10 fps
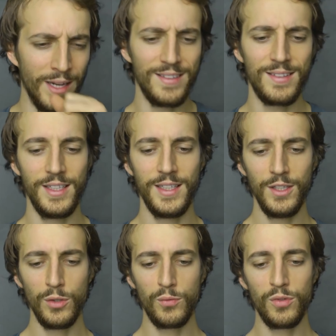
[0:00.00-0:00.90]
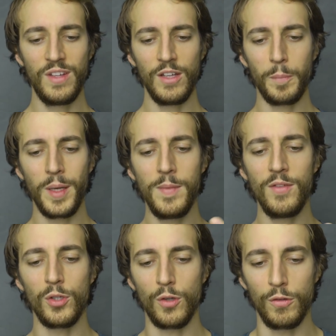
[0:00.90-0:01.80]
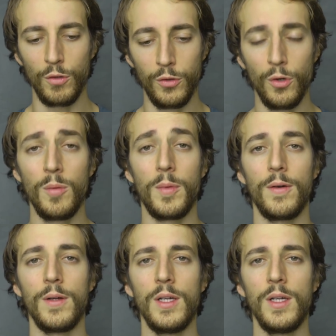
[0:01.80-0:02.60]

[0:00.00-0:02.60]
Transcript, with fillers: C'est l'idée de vous exprimer votre zone d'ombre,